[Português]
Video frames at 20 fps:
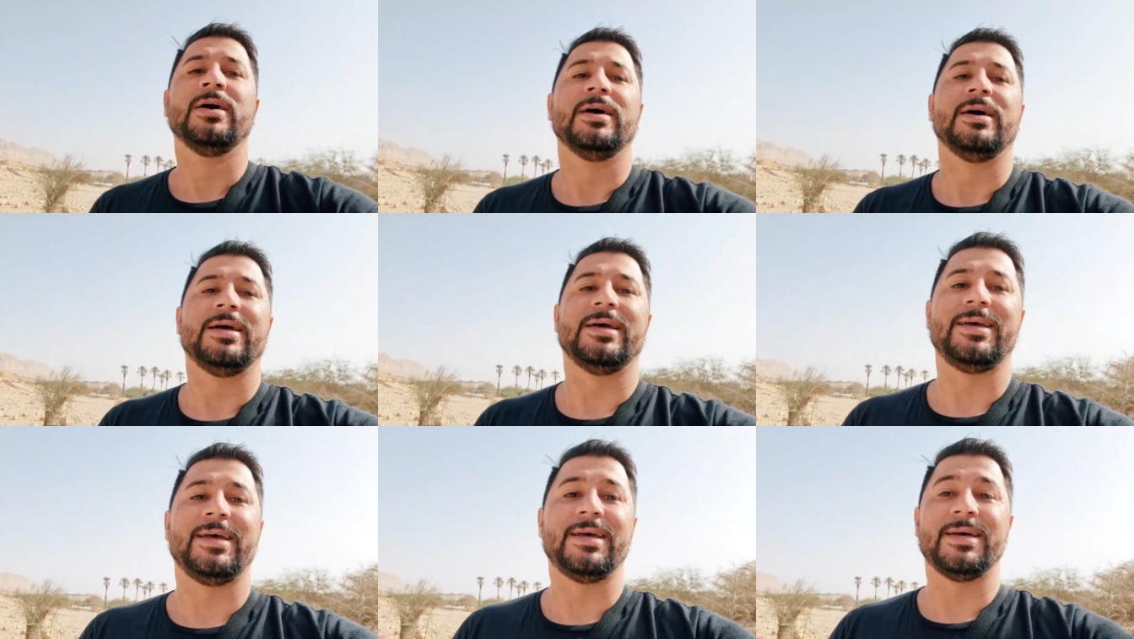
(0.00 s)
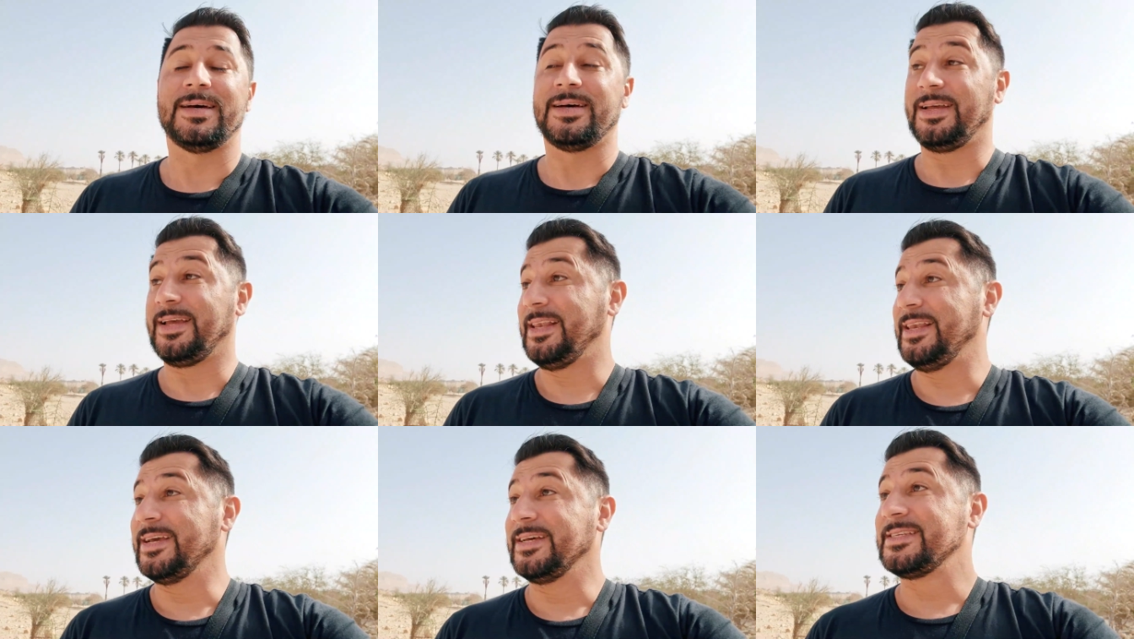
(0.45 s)
é,
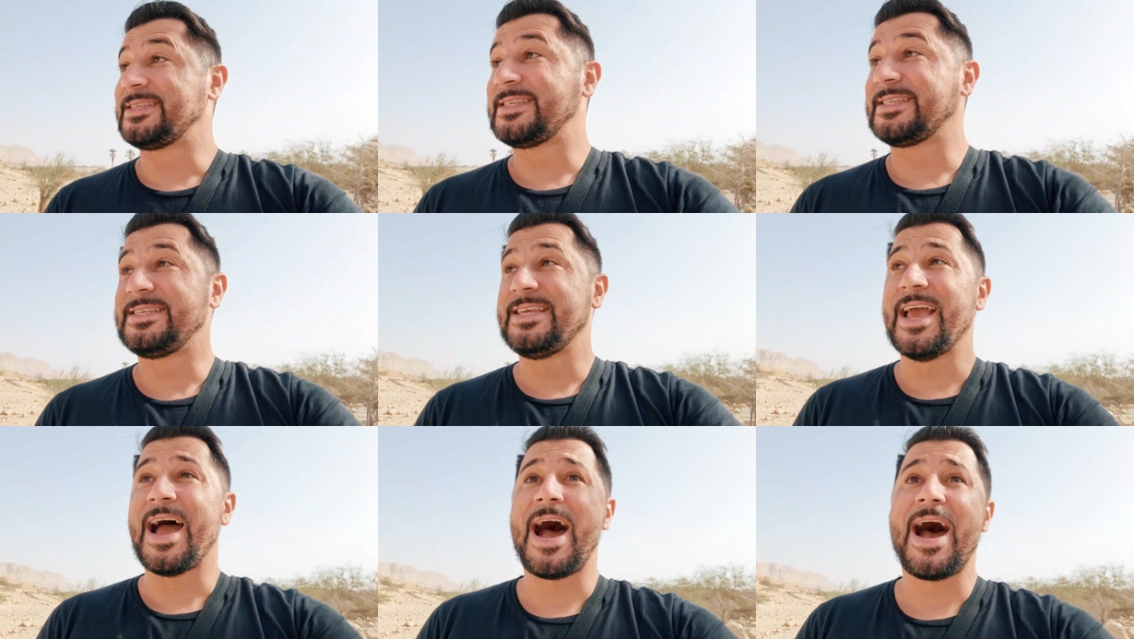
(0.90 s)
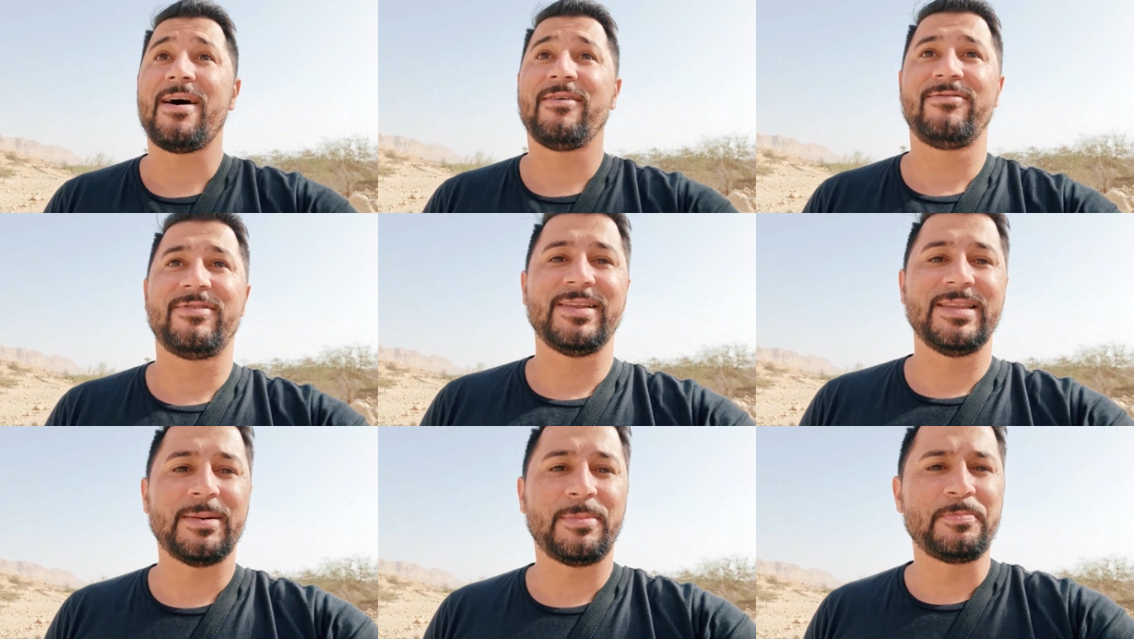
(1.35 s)
ele
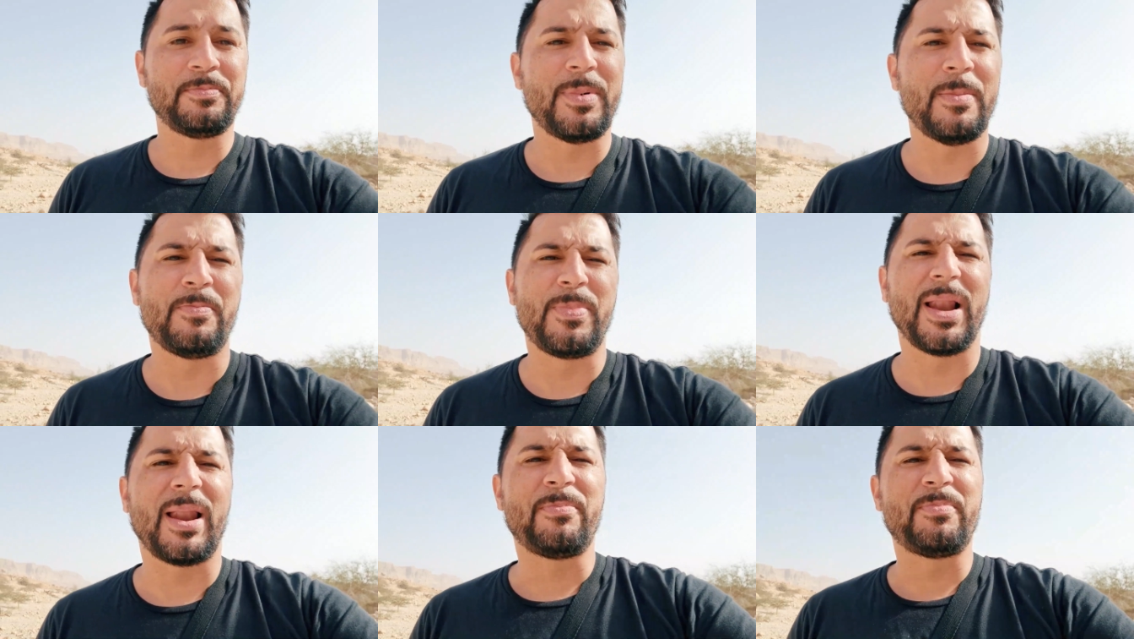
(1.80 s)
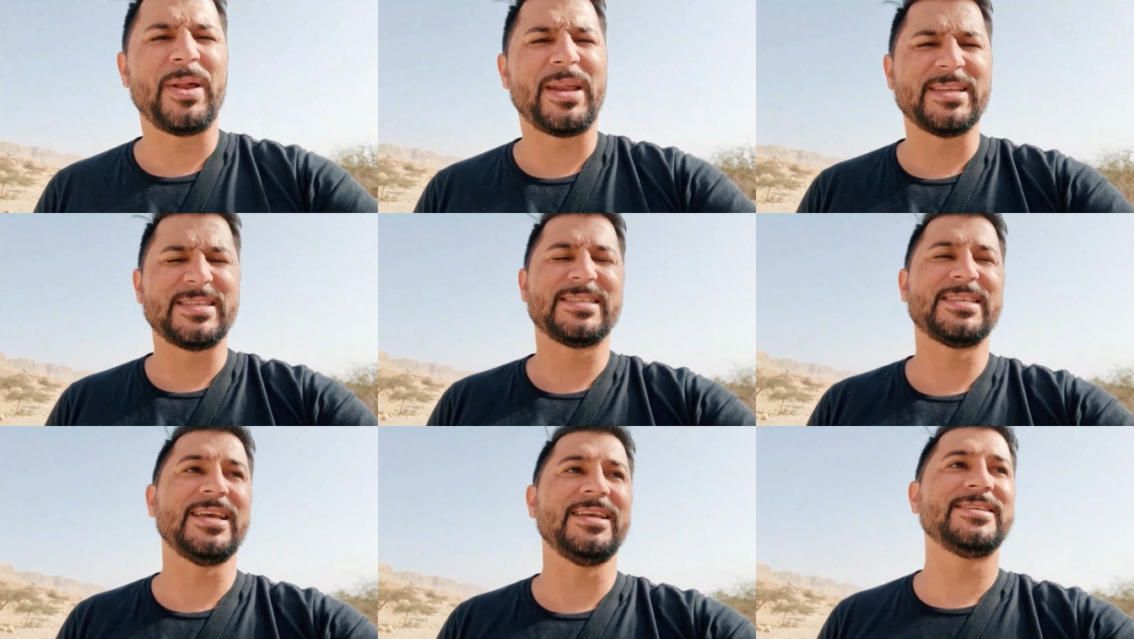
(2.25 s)
ansiava da, pela
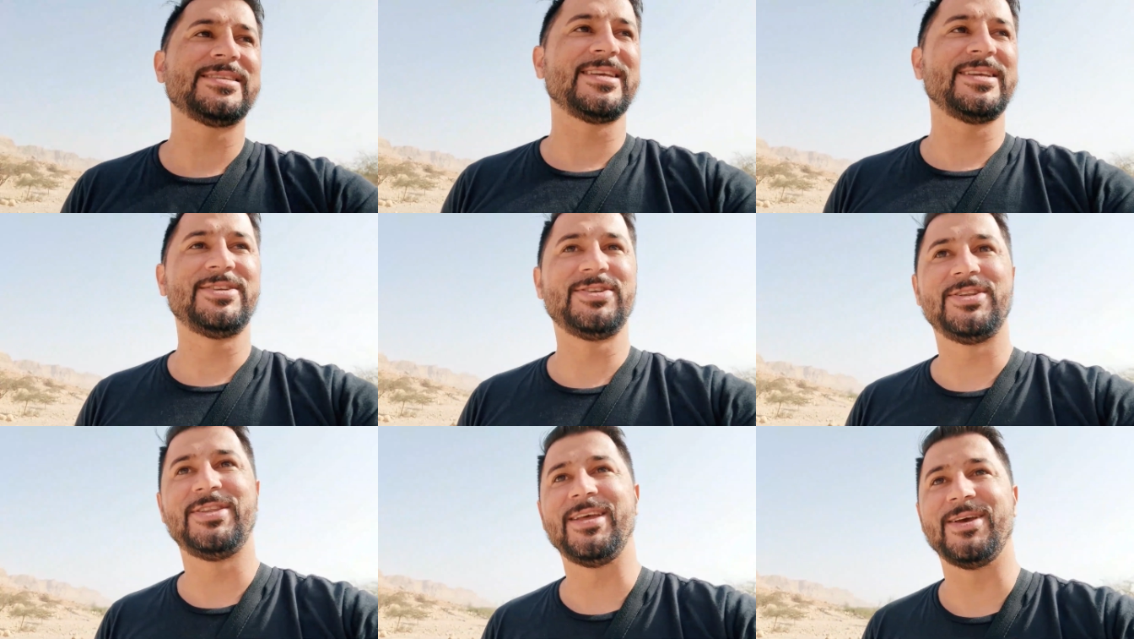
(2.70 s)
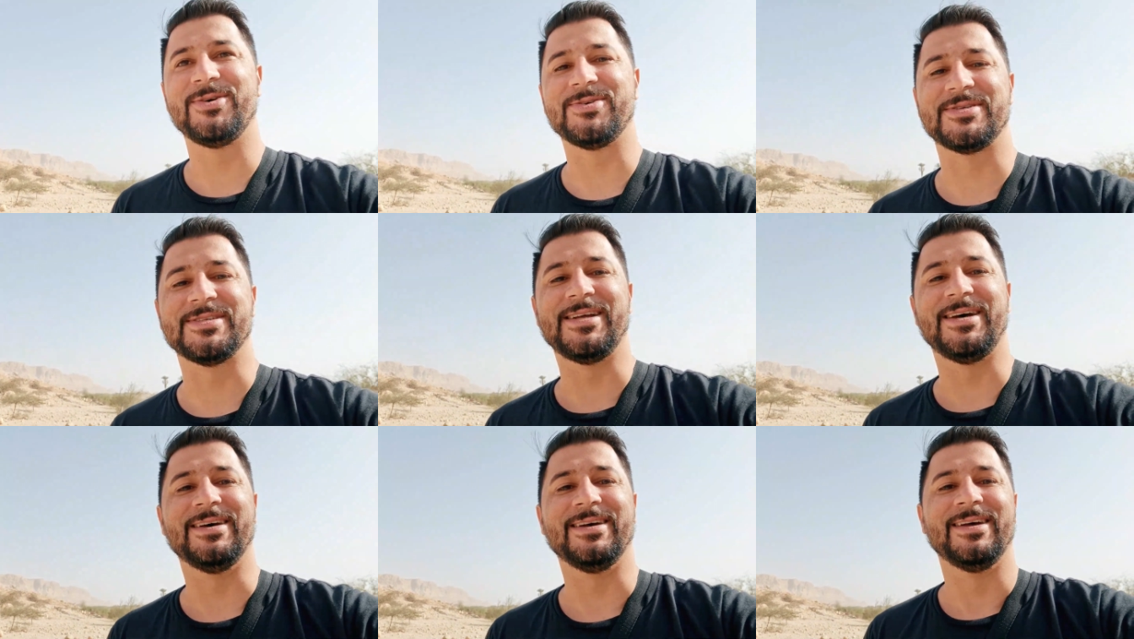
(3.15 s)
presença de
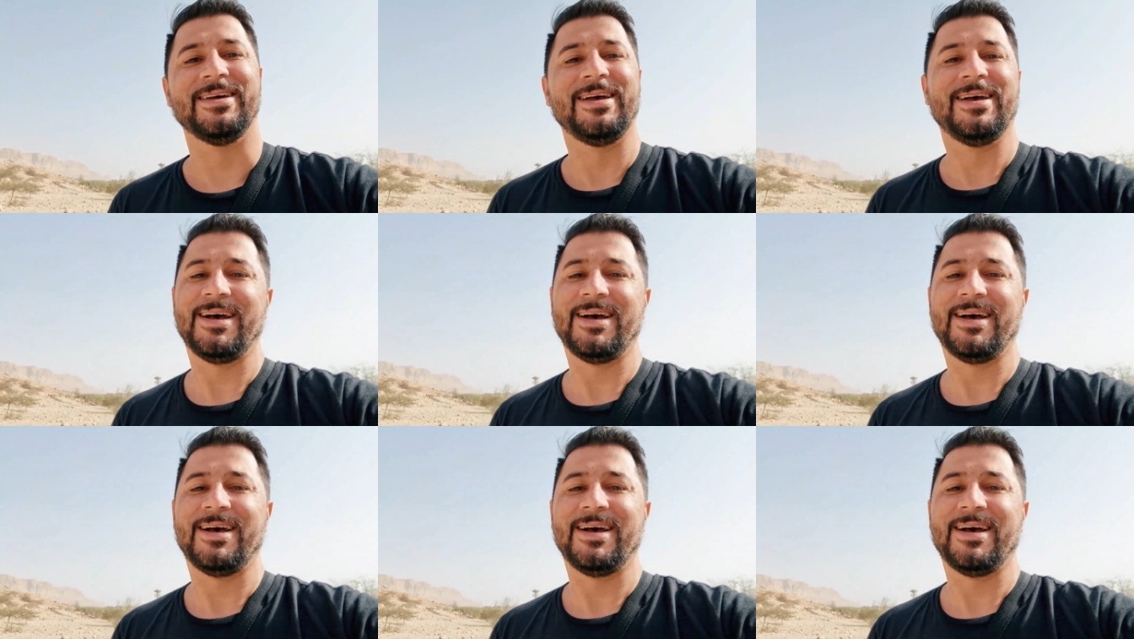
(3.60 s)
Deus, né?